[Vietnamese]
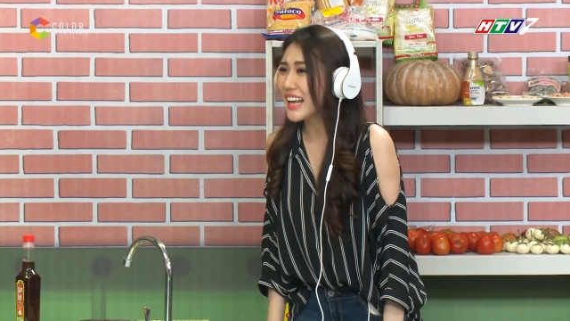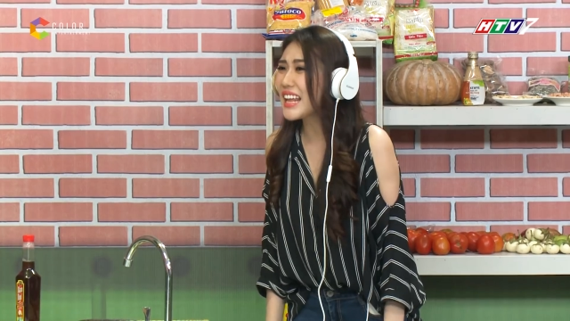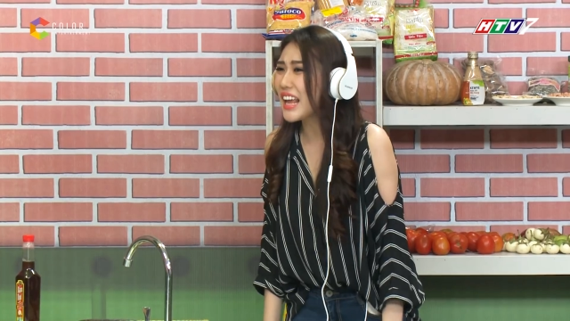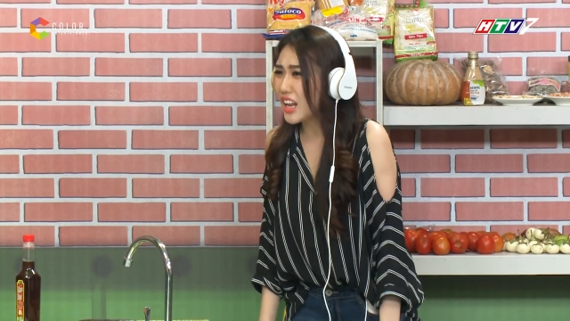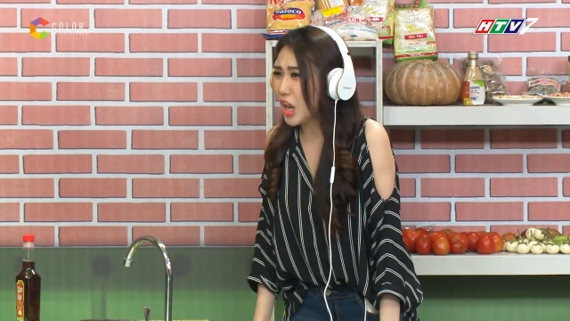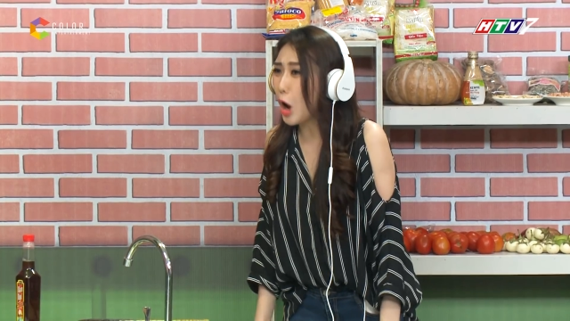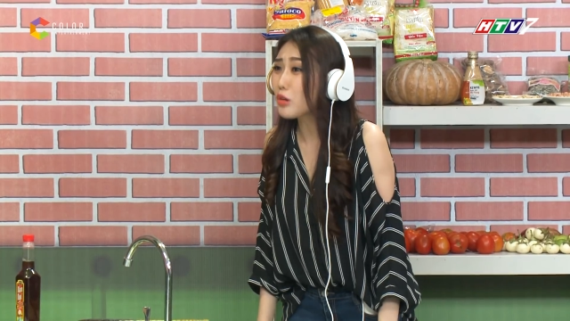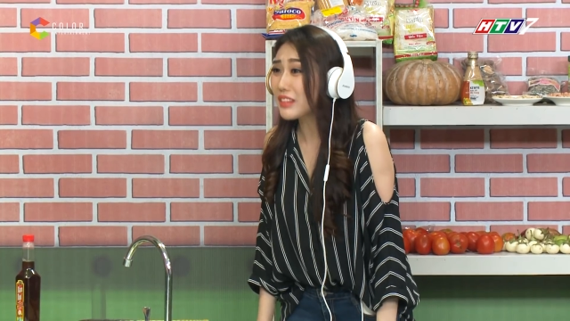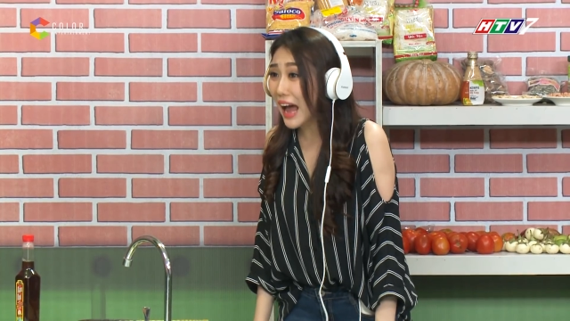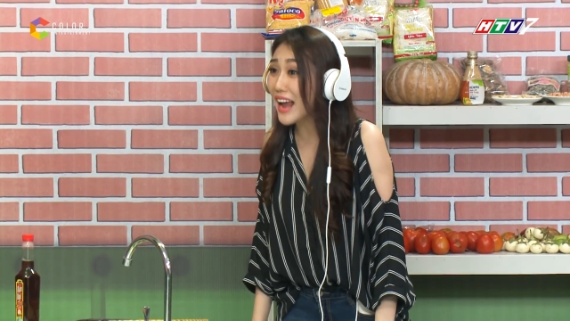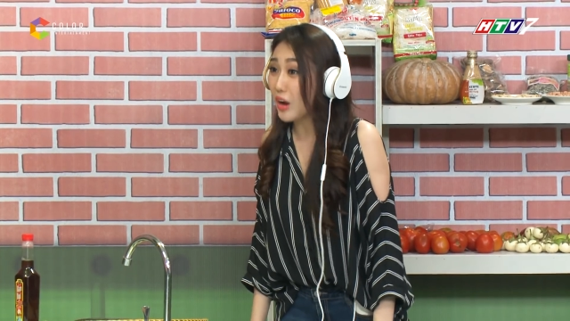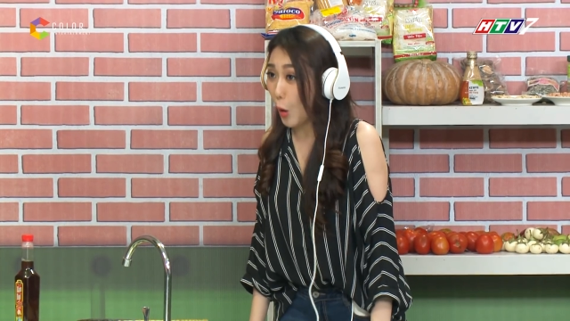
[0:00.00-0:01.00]
Cái gì? Lỗ
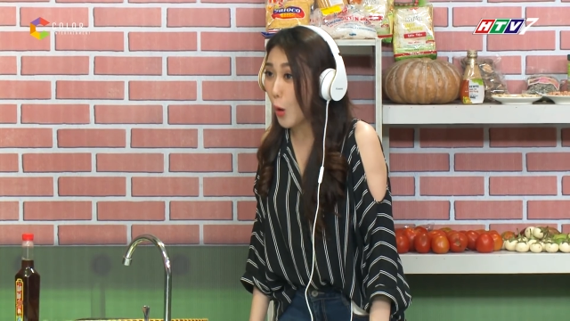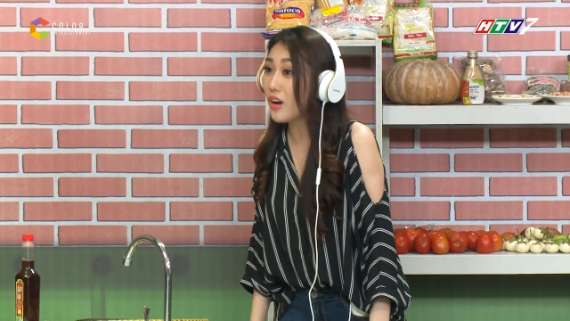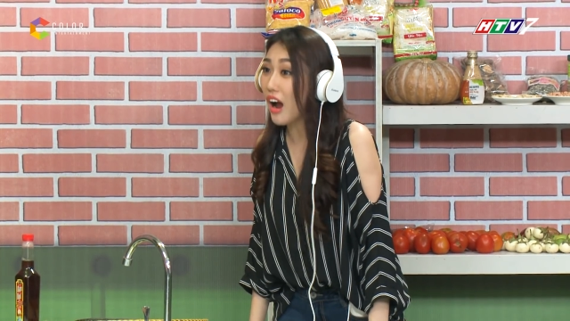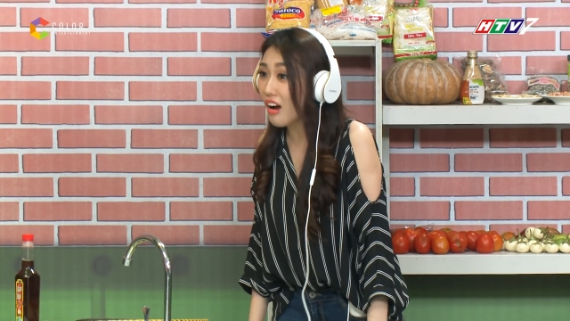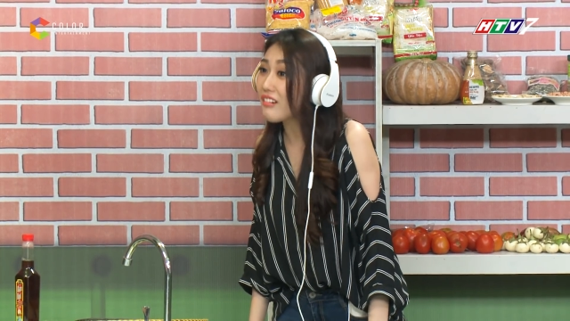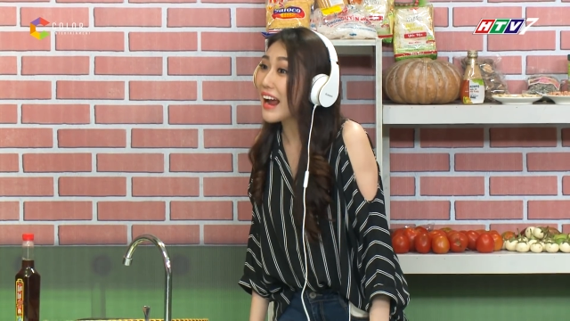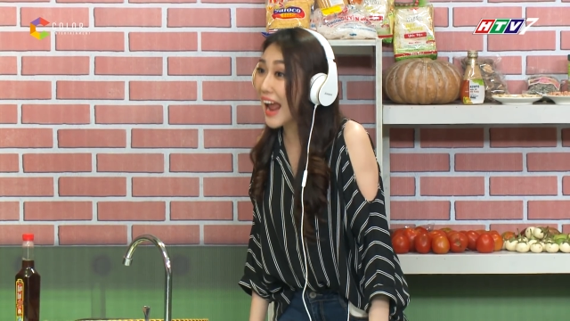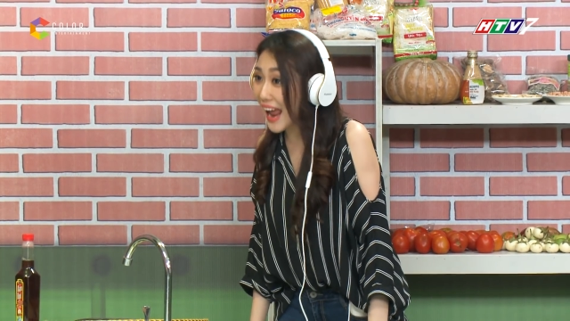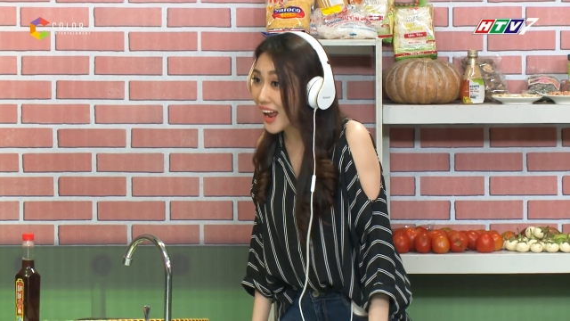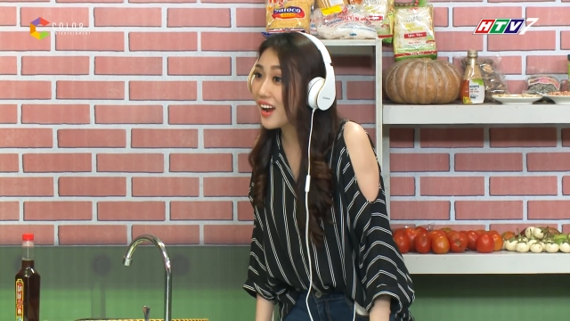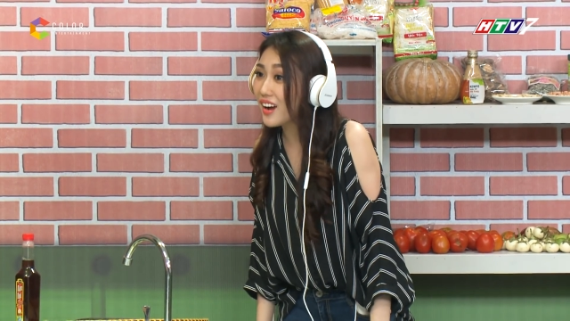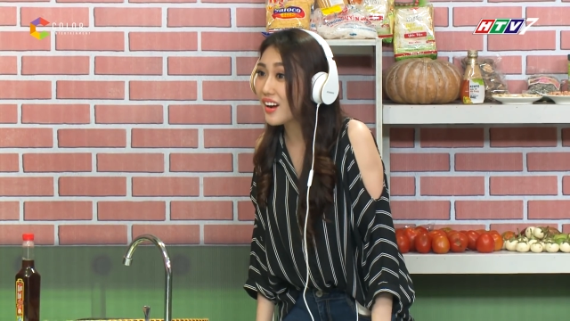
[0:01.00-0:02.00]
tai của con
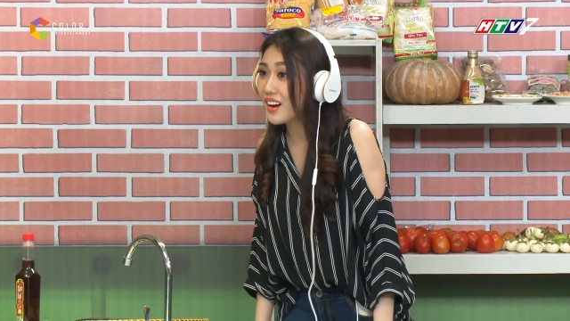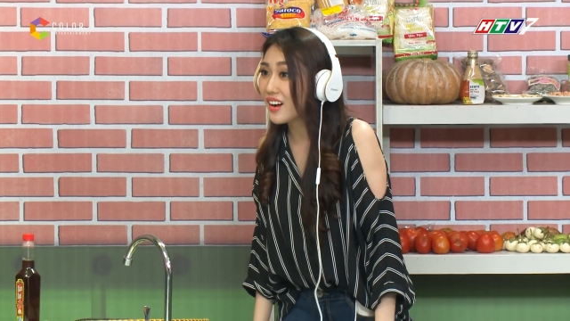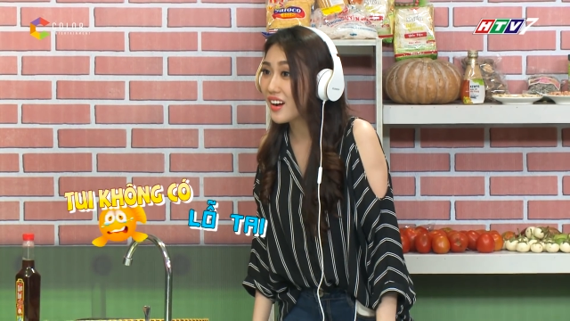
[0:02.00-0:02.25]
cá. Nè,